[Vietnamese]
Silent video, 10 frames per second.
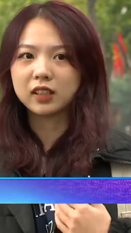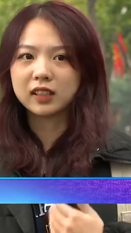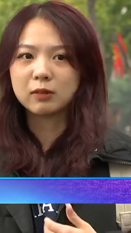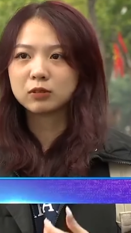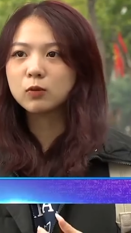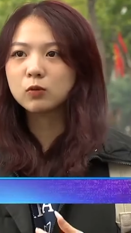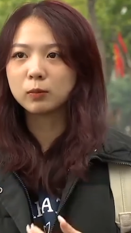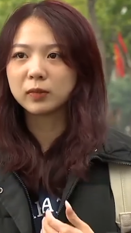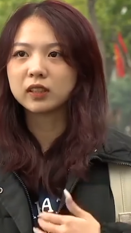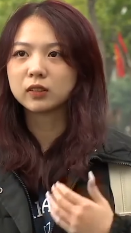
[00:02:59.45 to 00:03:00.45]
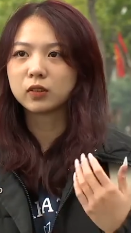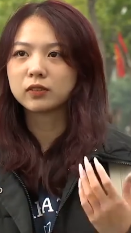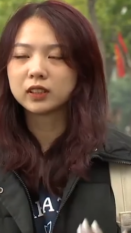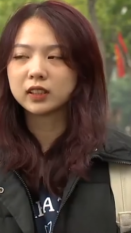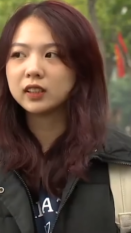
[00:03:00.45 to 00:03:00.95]
về cảm xúc của
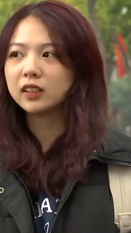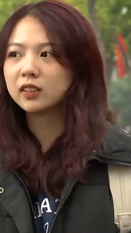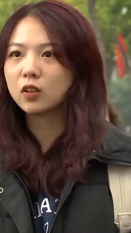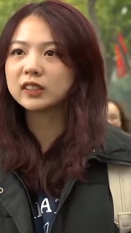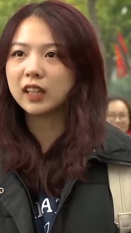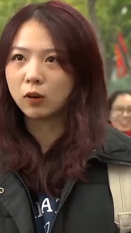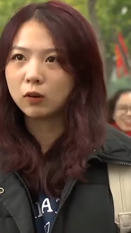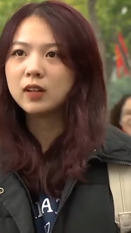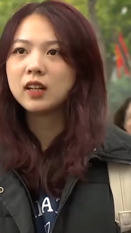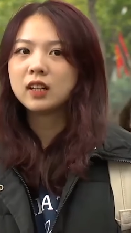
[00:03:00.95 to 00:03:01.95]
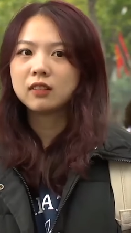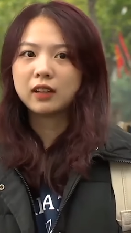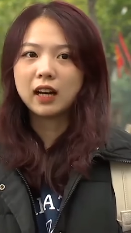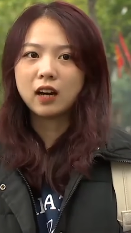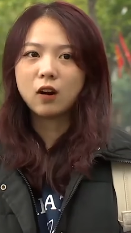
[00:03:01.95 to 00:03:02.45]
mình đối với con cháu
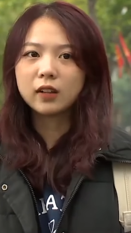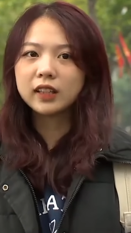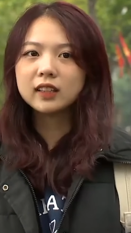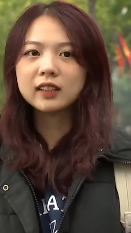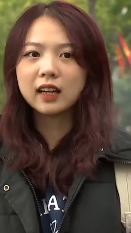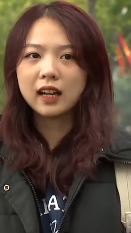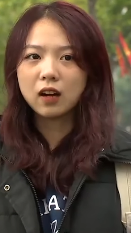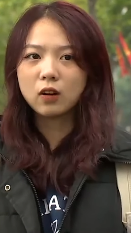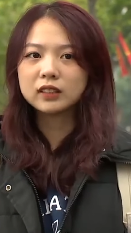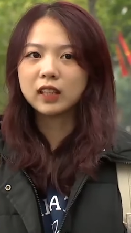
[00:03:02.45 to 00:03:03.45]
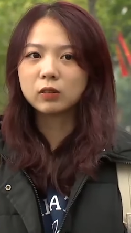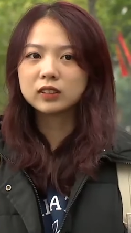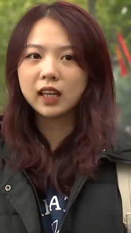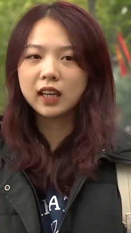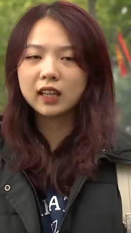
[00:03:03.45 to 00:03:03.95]
và họ nghĩ rằng là con cháu